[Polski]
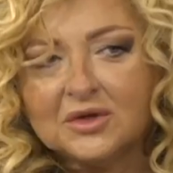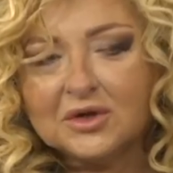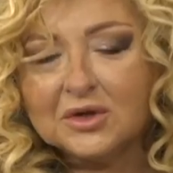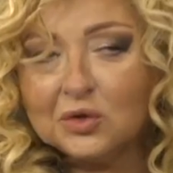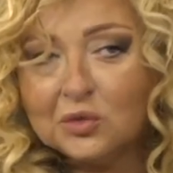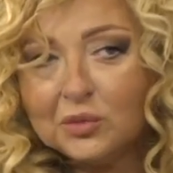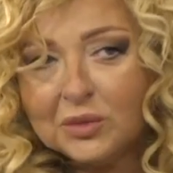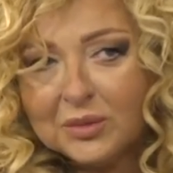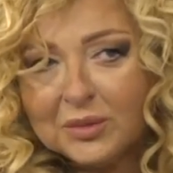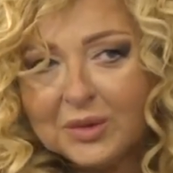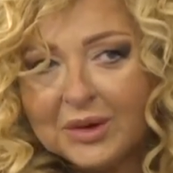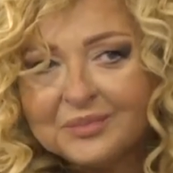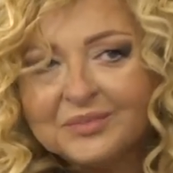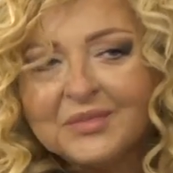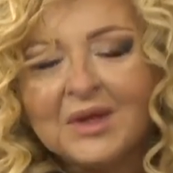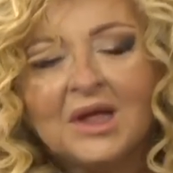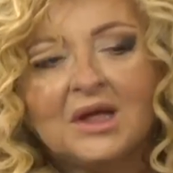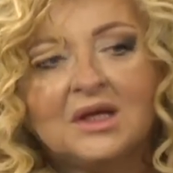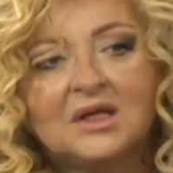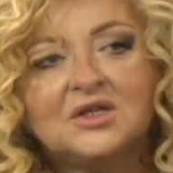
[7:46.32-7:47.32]
siebie nie no lubimy.
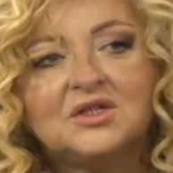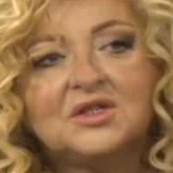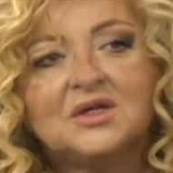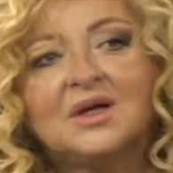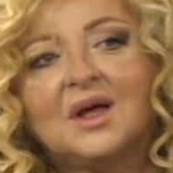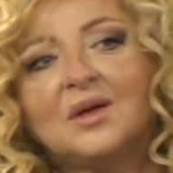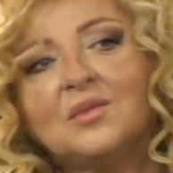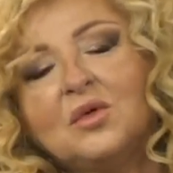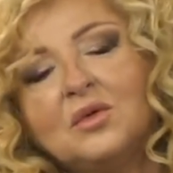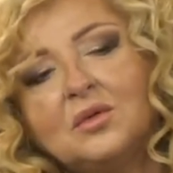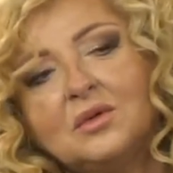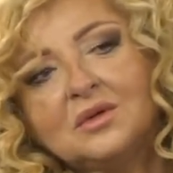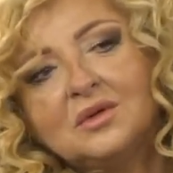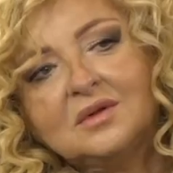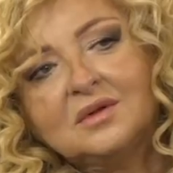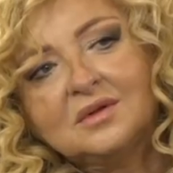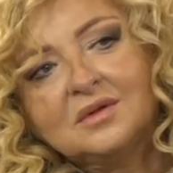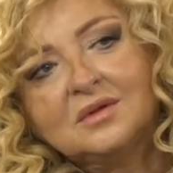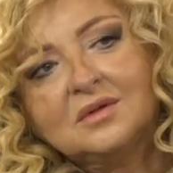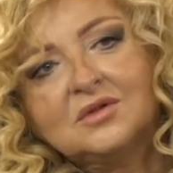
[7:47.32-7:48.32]
I sięgamy,
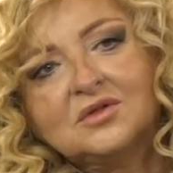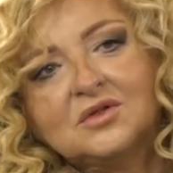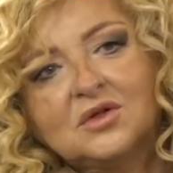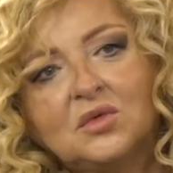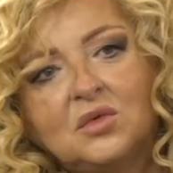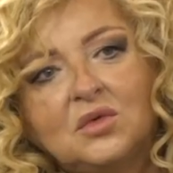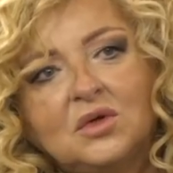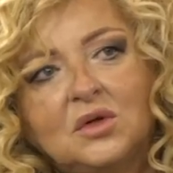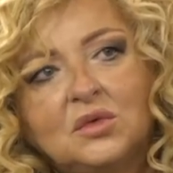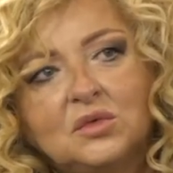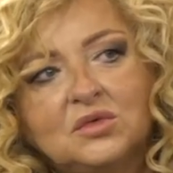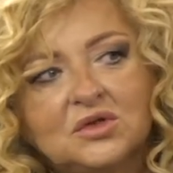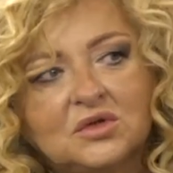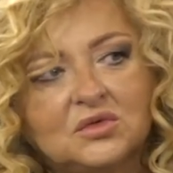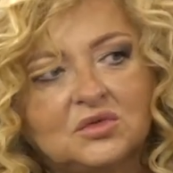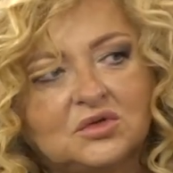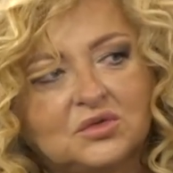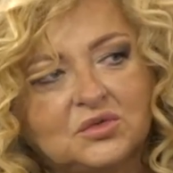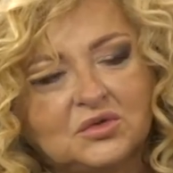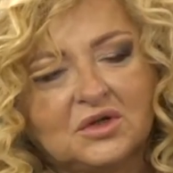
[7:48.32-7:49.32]
y, szczególnie ludzie,
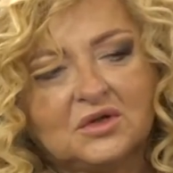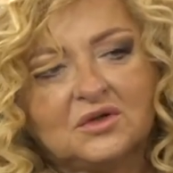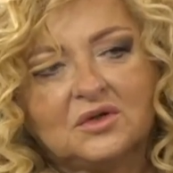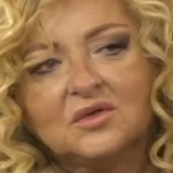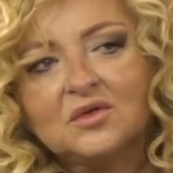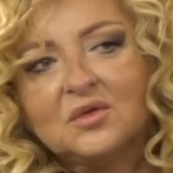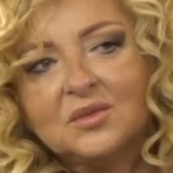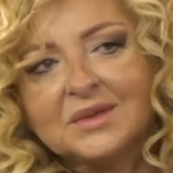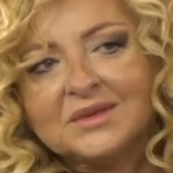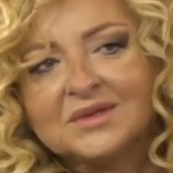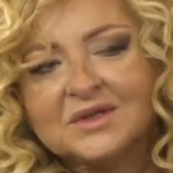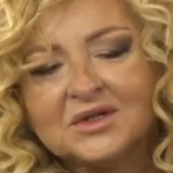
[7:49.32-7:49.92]
którzy przychodzą do